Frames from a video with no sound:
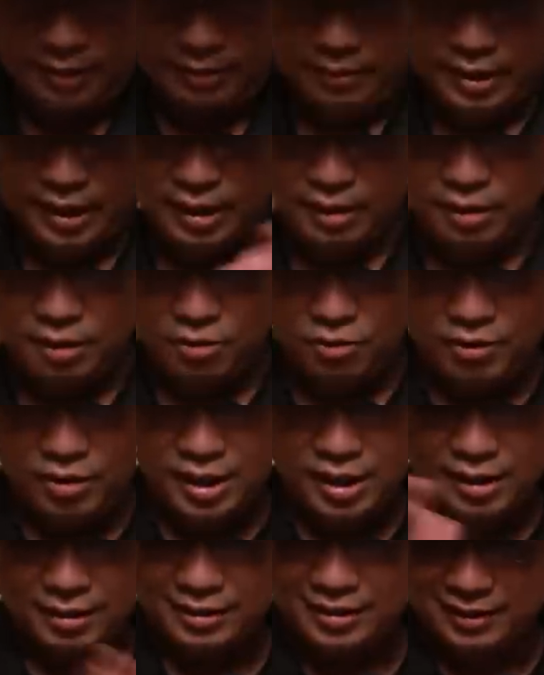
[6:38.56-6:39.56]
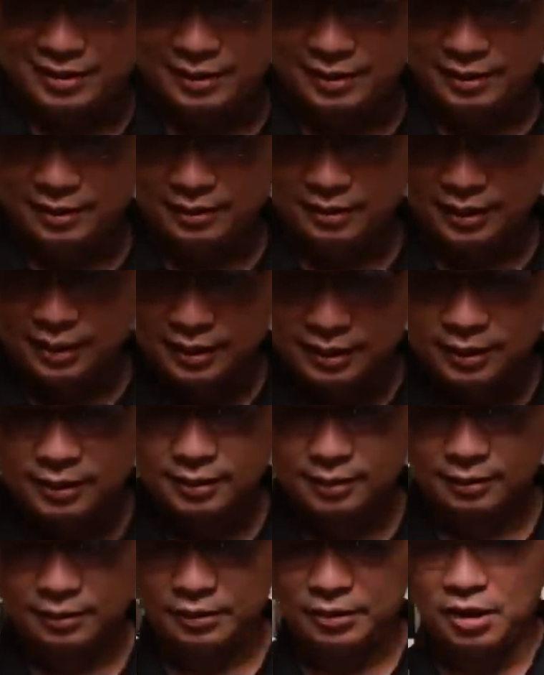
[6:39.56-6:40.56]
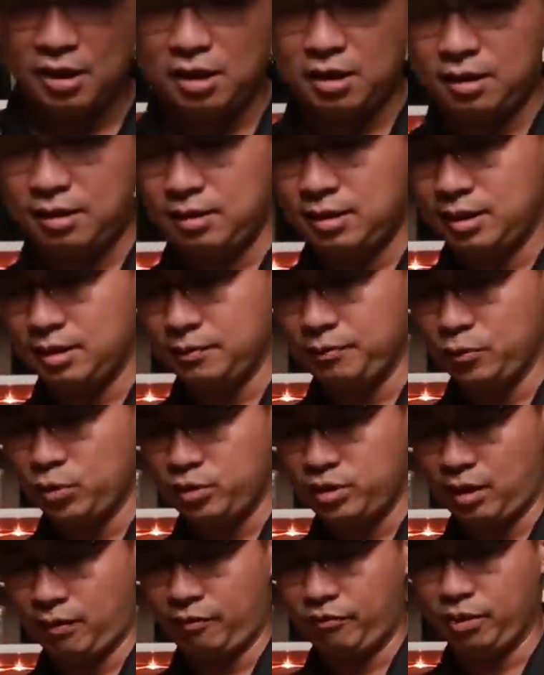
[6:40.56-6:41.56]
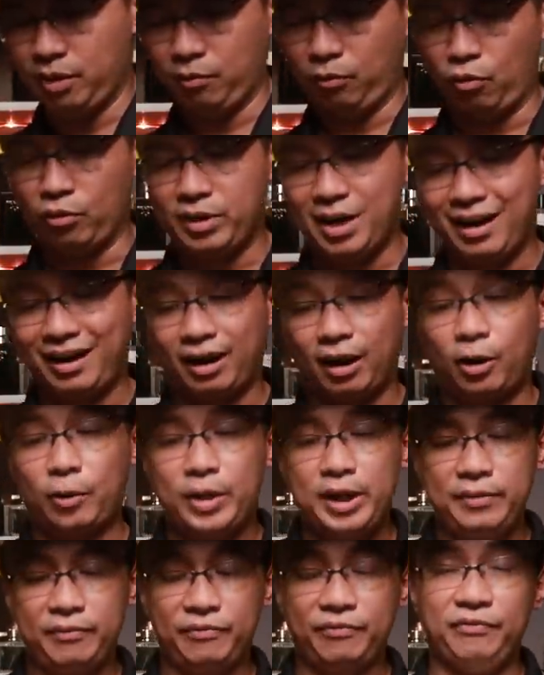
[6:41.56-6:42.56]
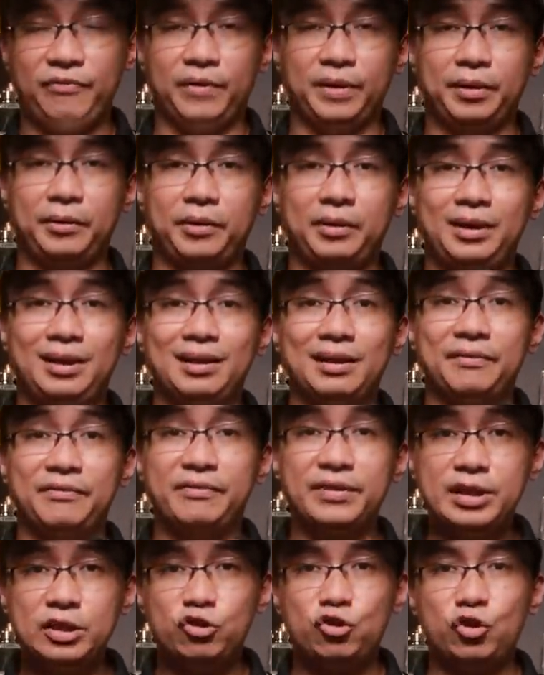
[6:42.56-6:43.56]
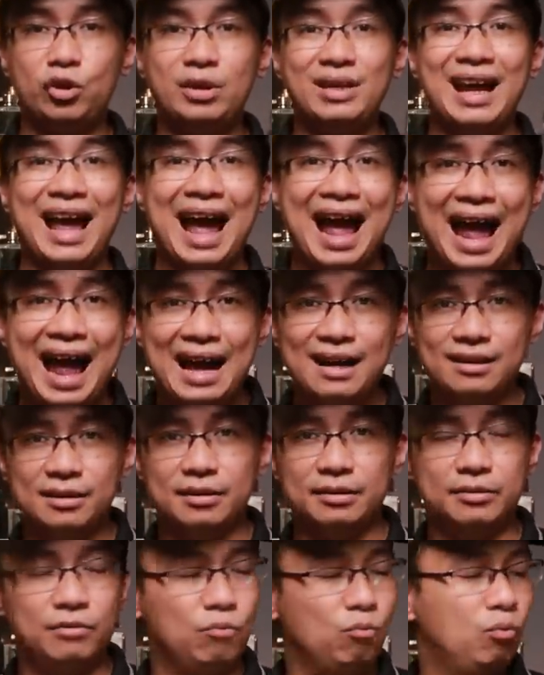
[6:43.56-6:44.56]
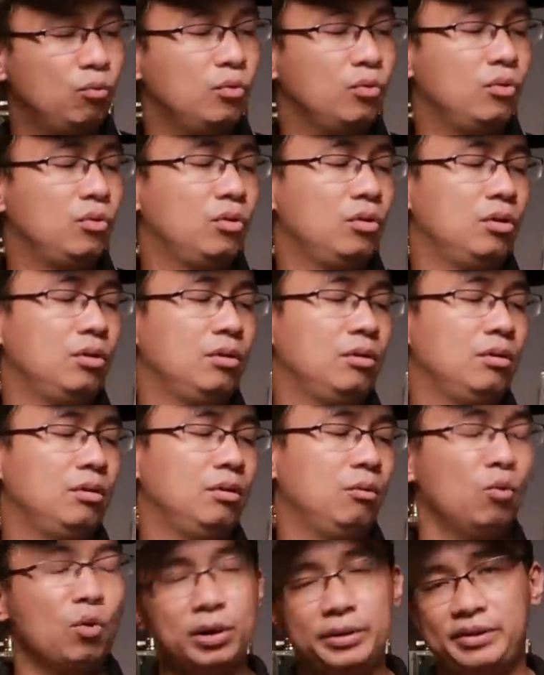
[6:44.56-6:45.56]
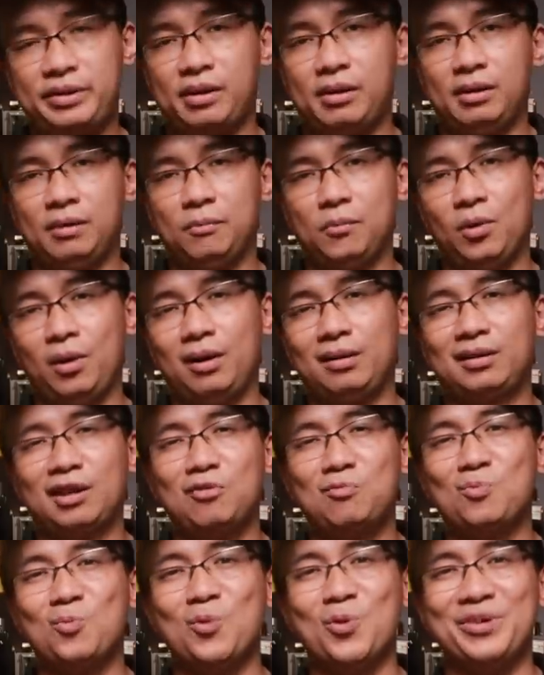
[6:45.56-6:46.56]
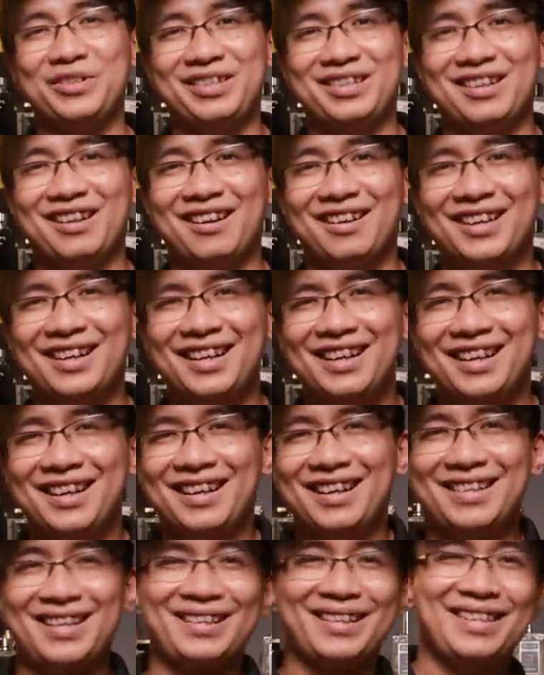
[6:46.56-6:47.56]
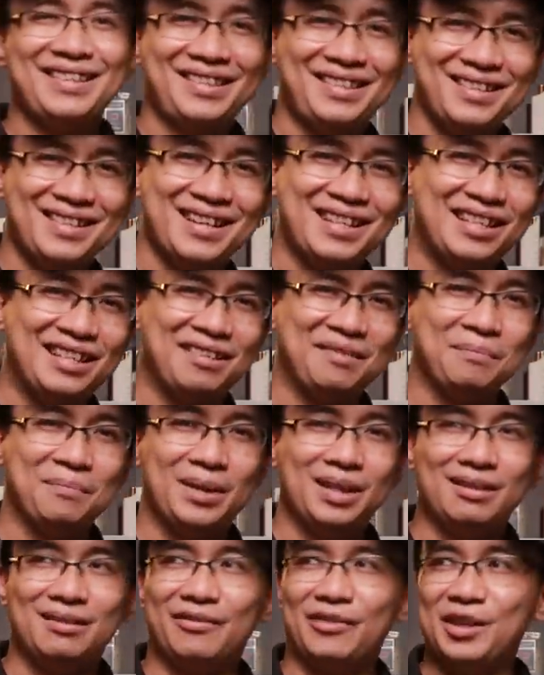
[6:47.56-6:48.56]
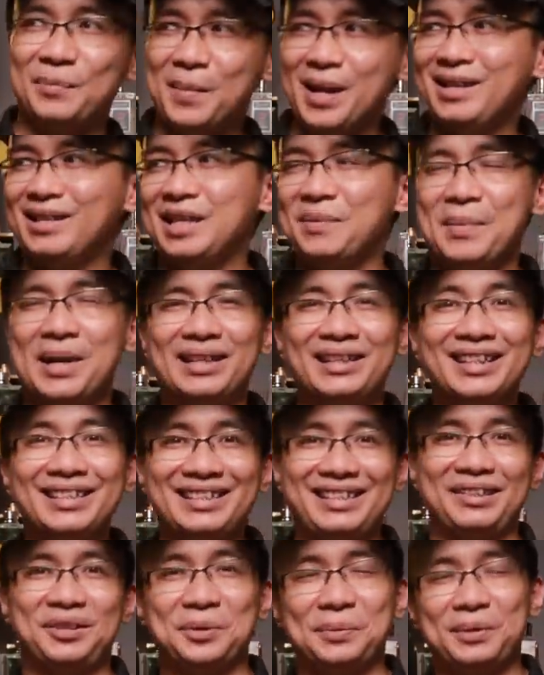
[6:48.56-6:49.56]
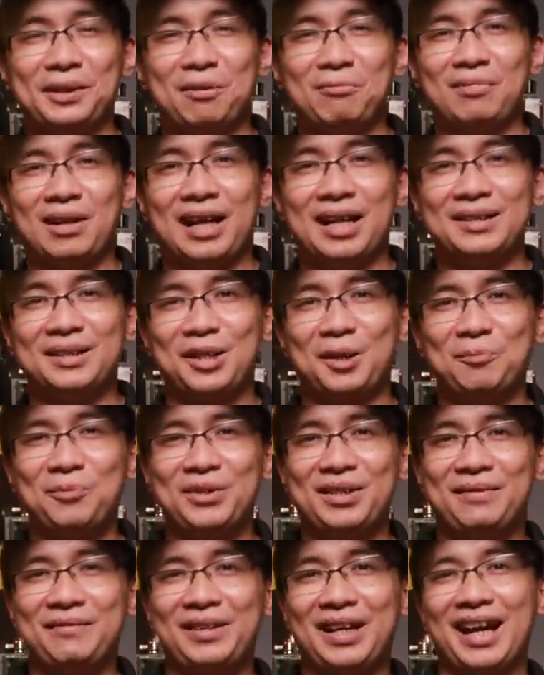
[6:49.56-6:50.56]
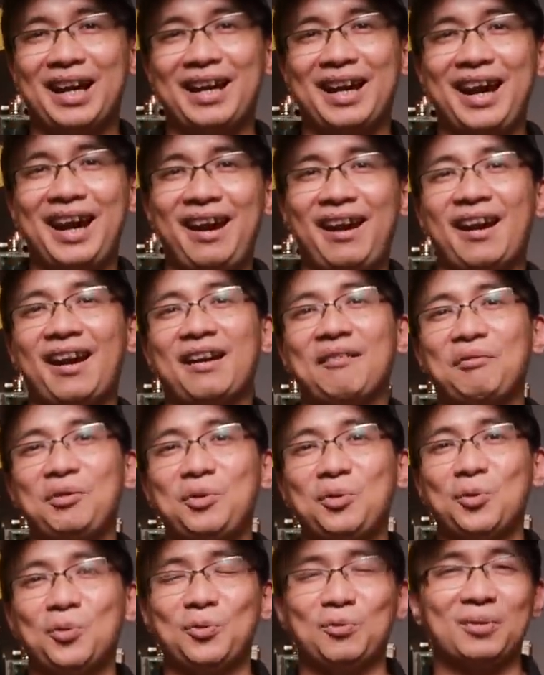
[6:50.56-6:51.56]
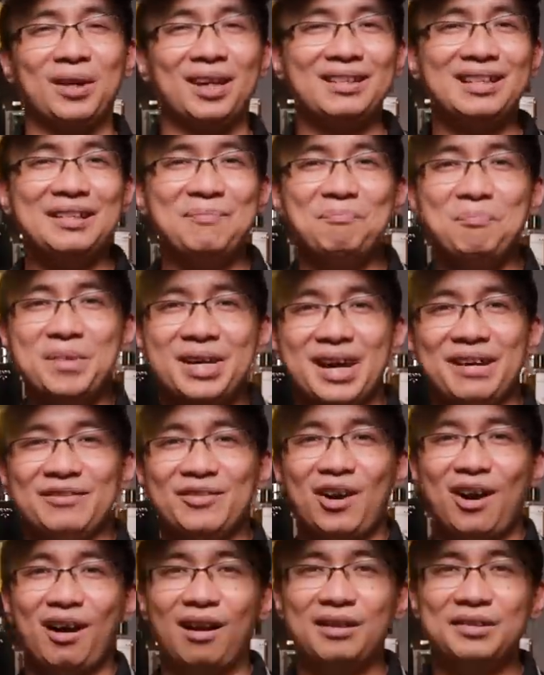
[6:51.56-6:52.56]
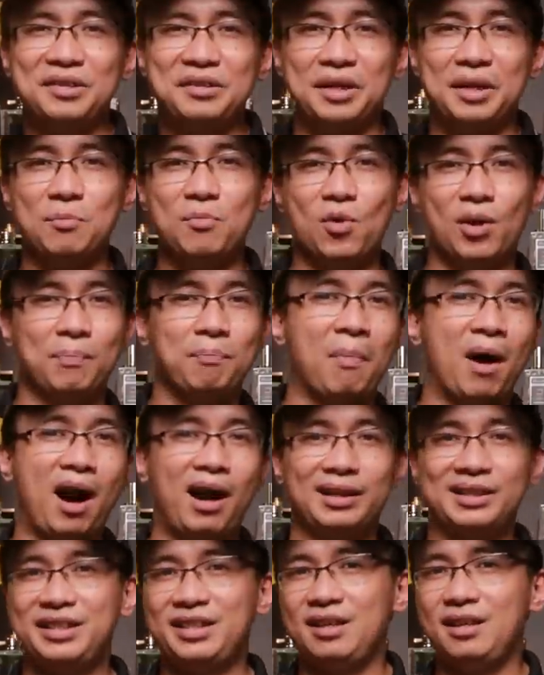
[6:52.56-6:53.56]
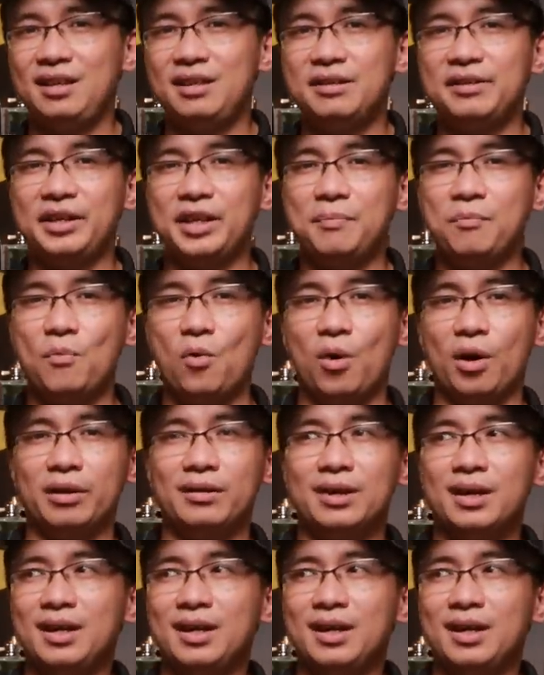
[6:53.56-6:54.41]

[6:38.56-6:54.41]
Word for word: ra nước hoa thứ tư đó là một sản phẩm của nhà Creed và nó có tên là Virgin Island Water, một cái tông mùi dừa. Đặc đến dừa thì mình với mình thì mình thích sử dụng tông này trong những ngày hè, ví dụ chúng ta đi biển đó, những cái buổi party, những cái buổi